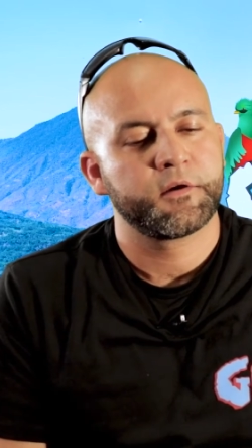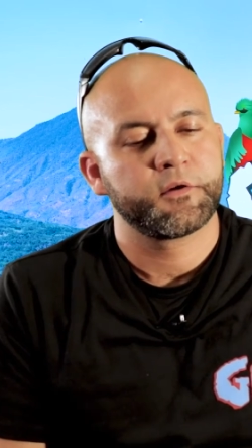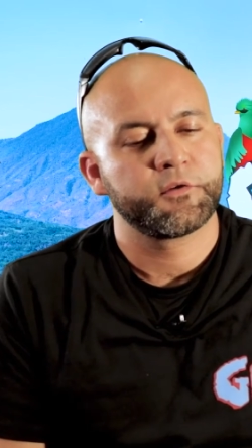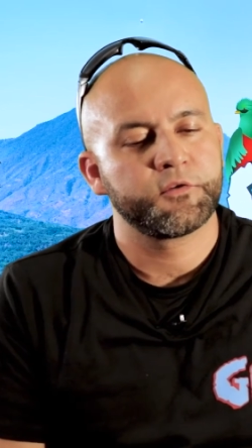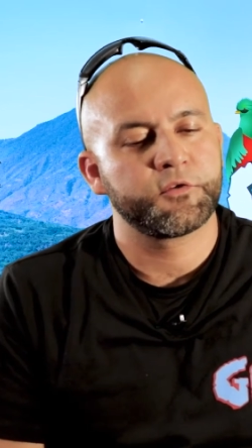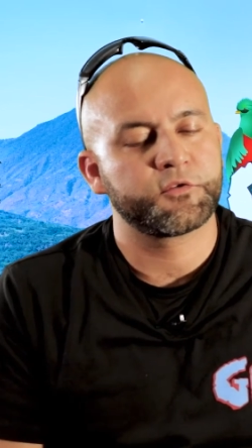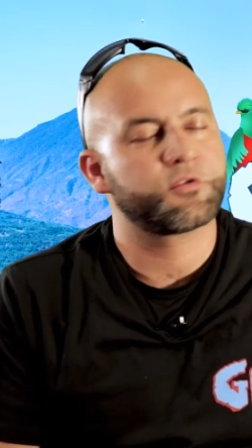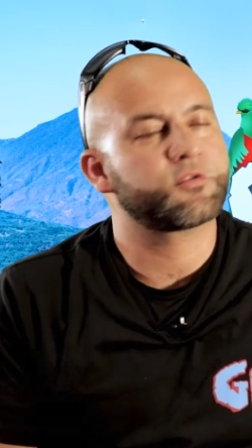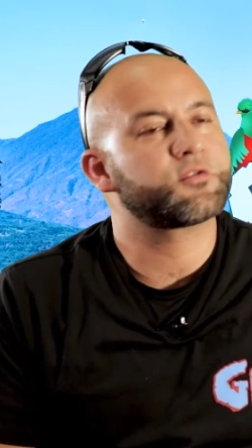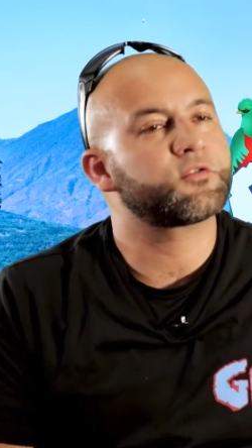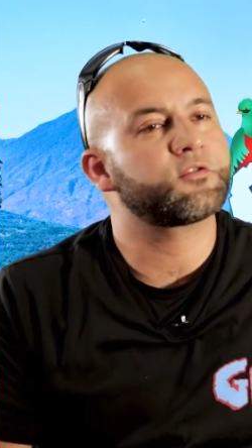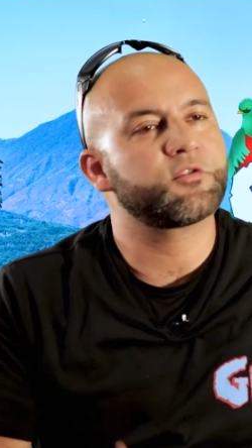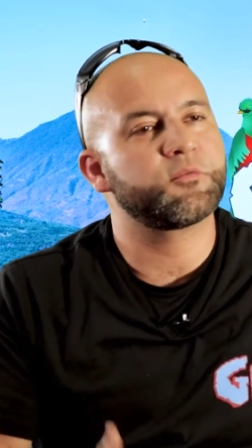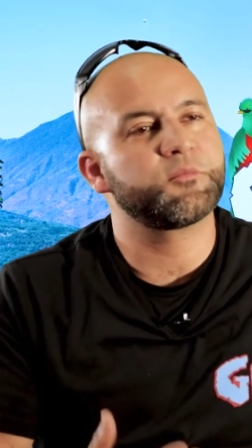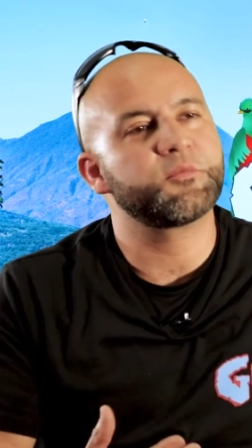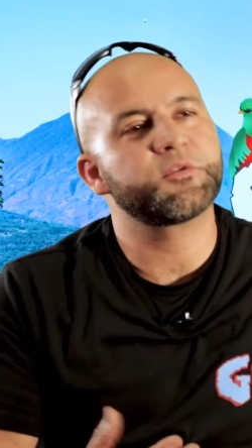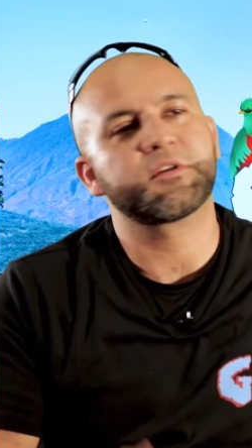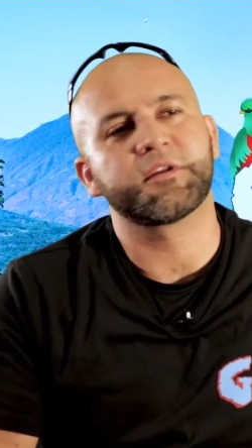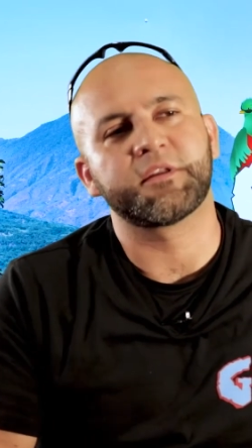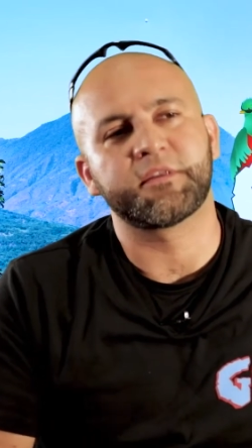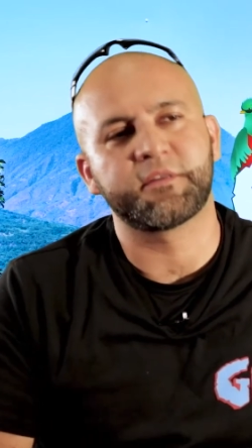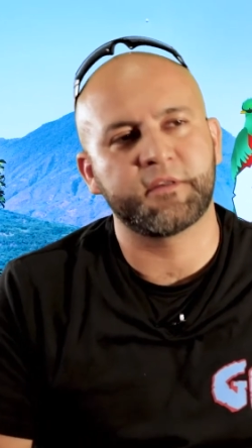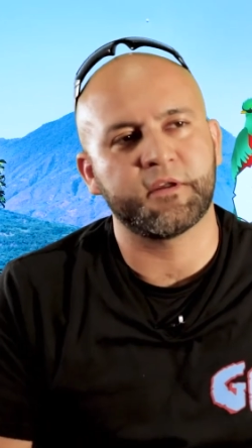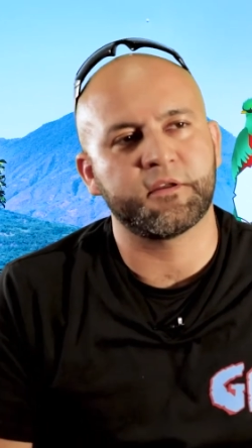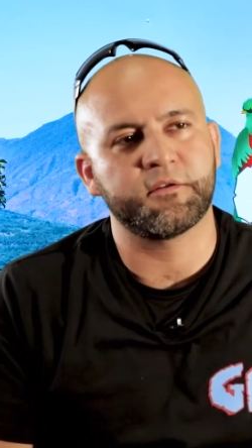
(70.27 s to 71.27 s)
nosotros somos
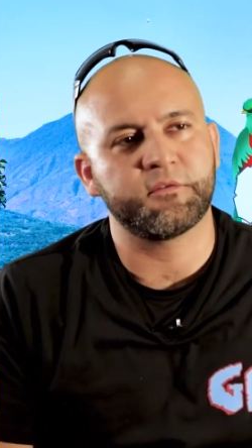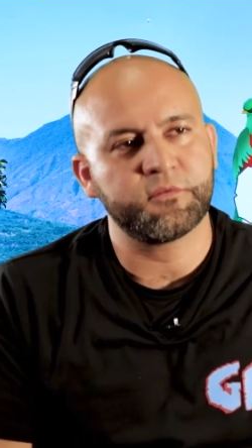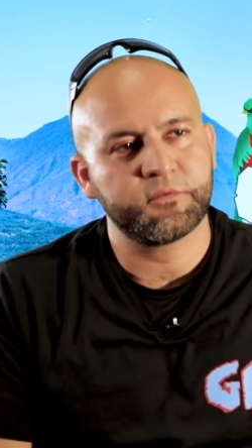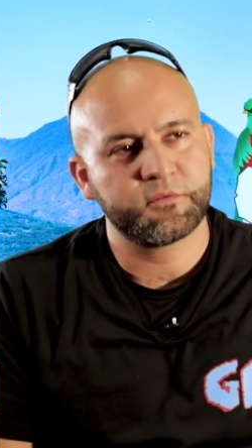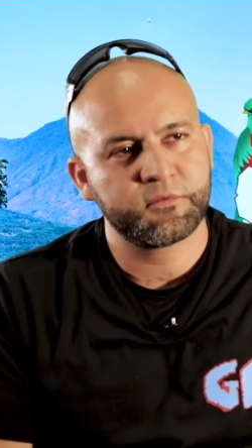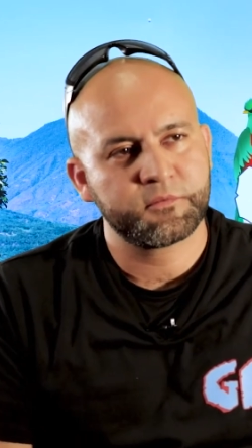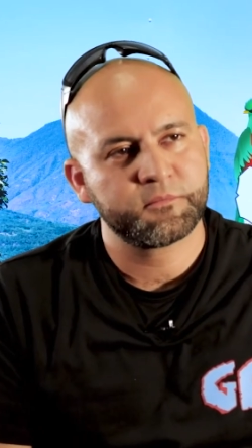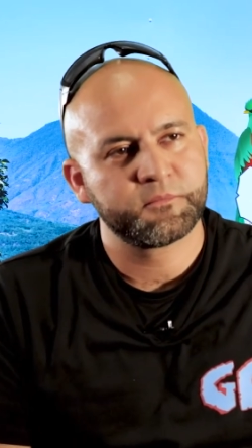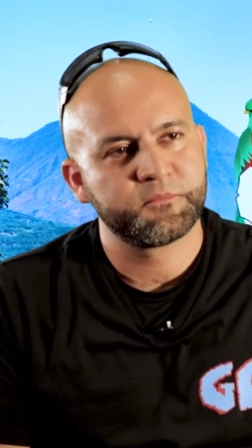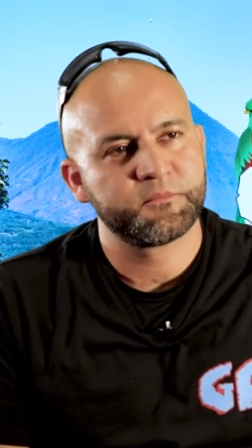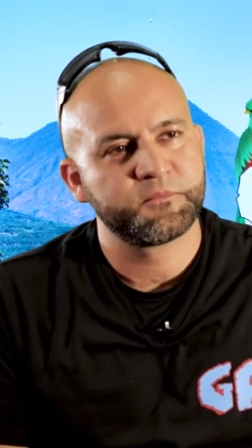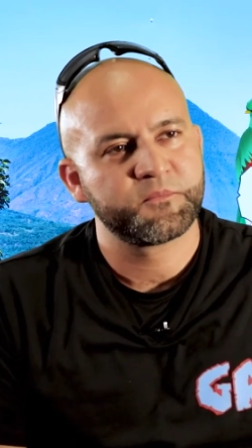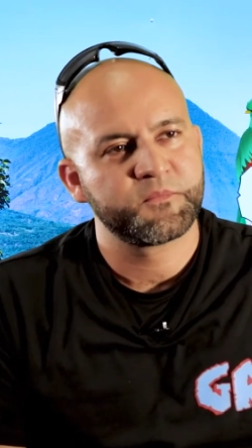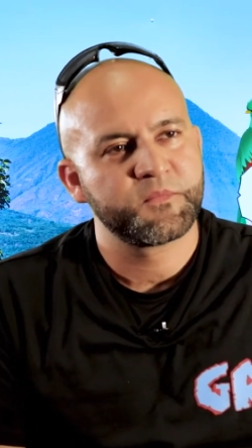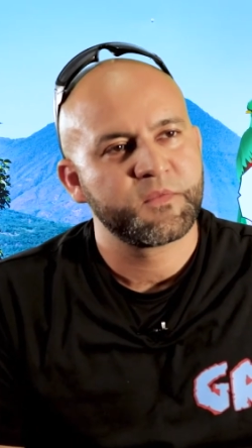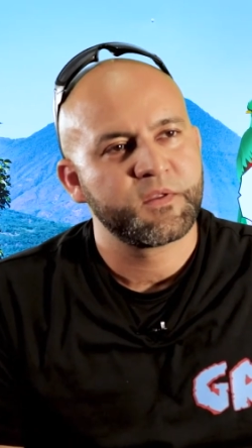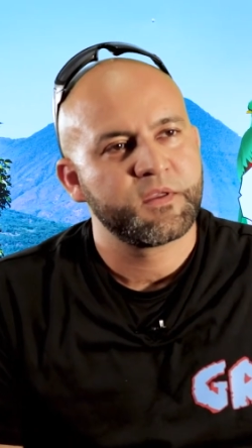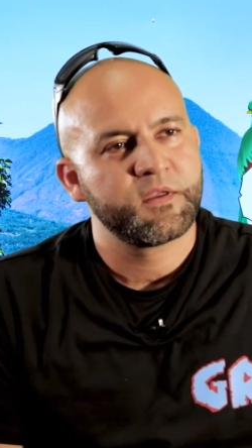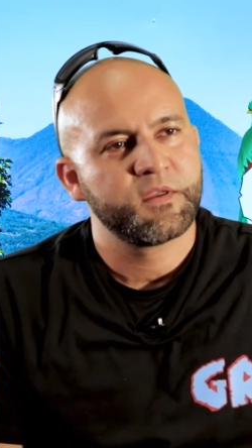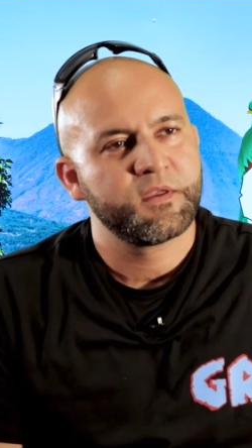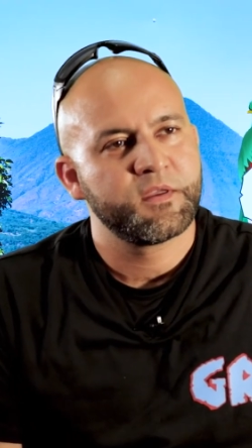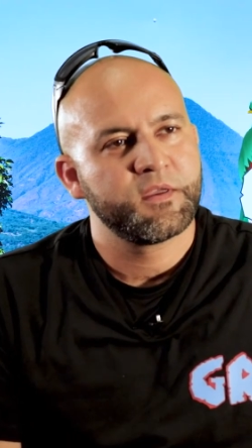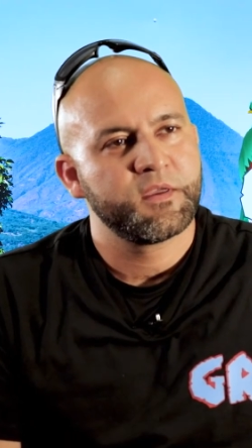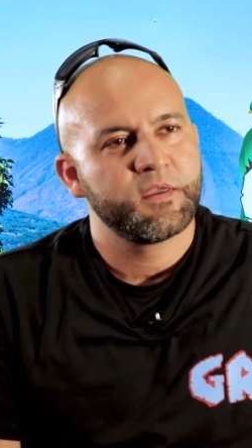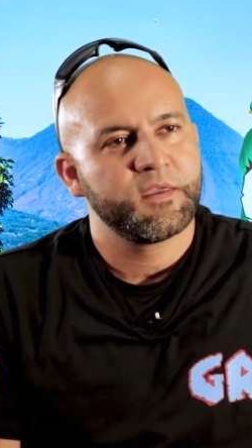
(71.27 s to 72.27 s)
cristianos
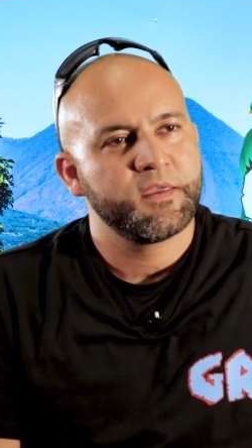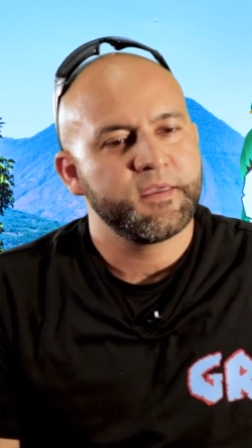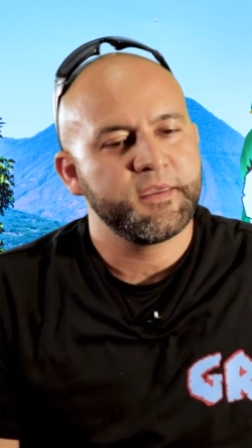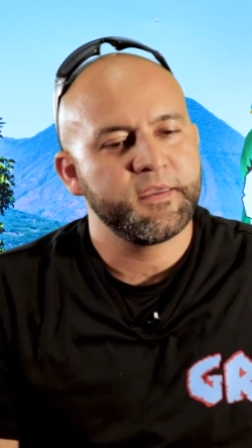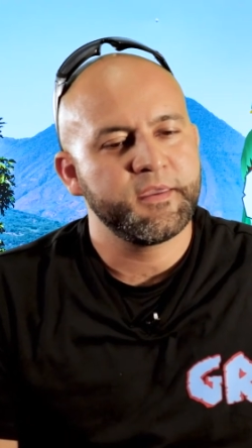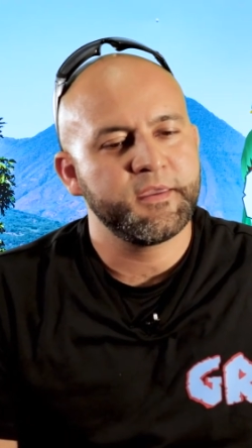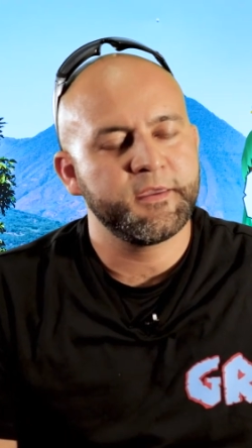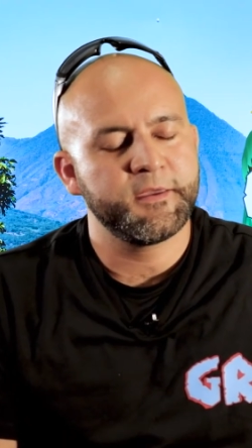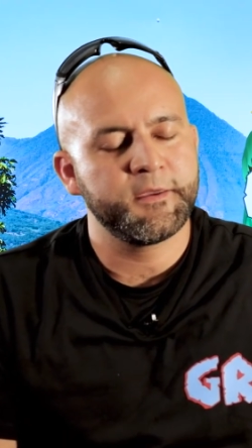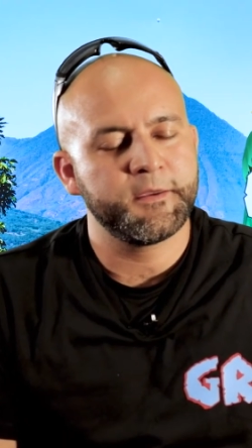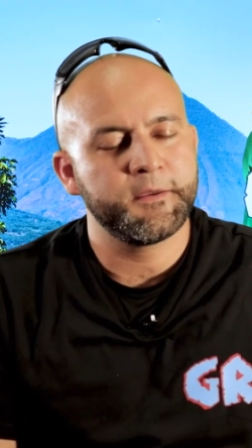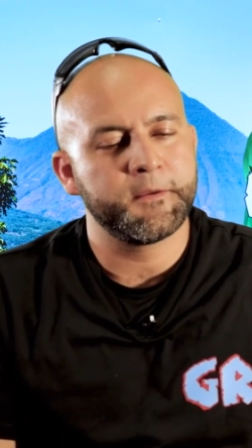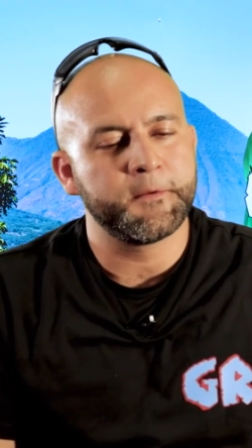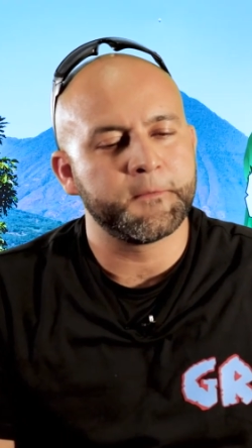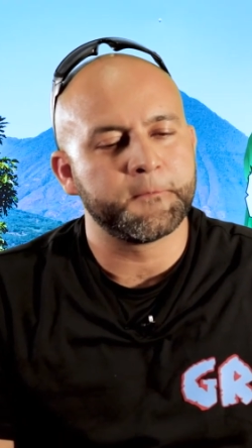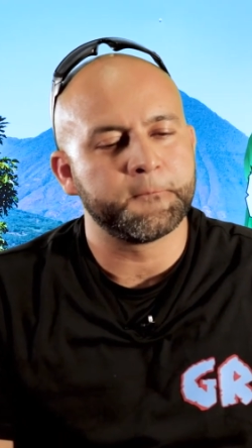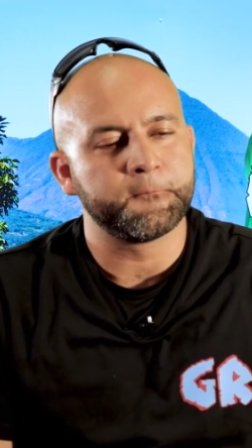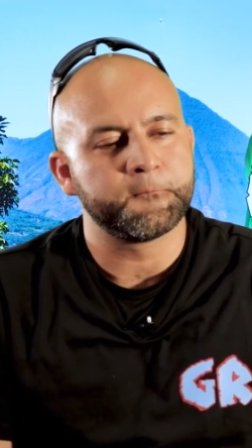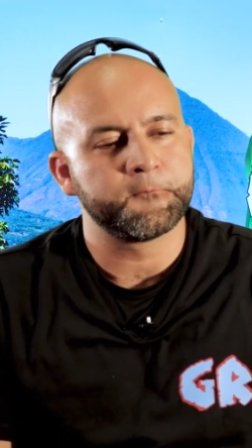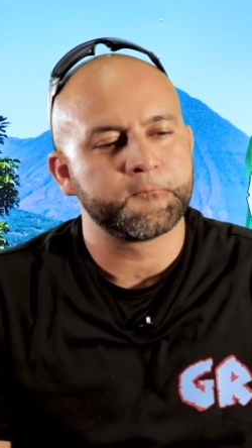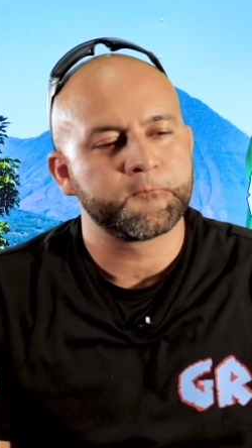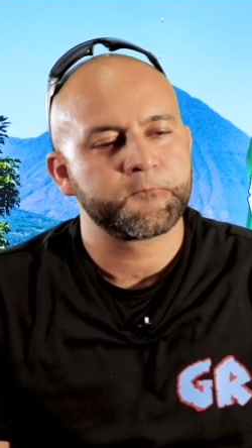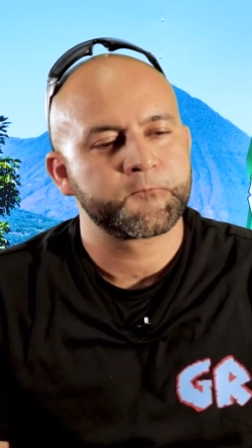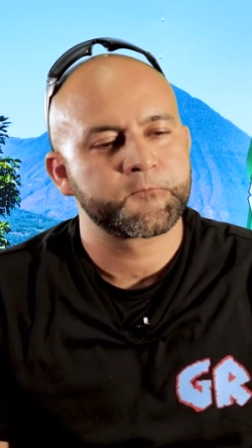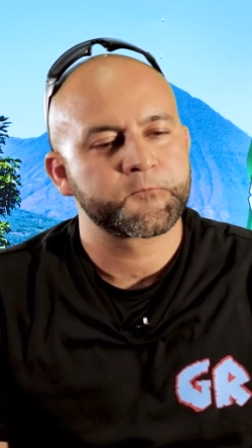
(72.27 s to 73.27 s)
y
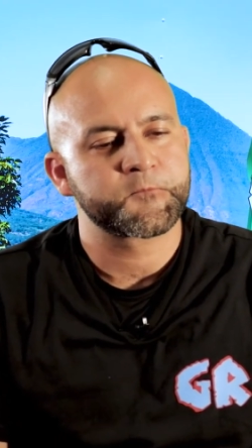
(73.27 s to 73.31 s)
mm,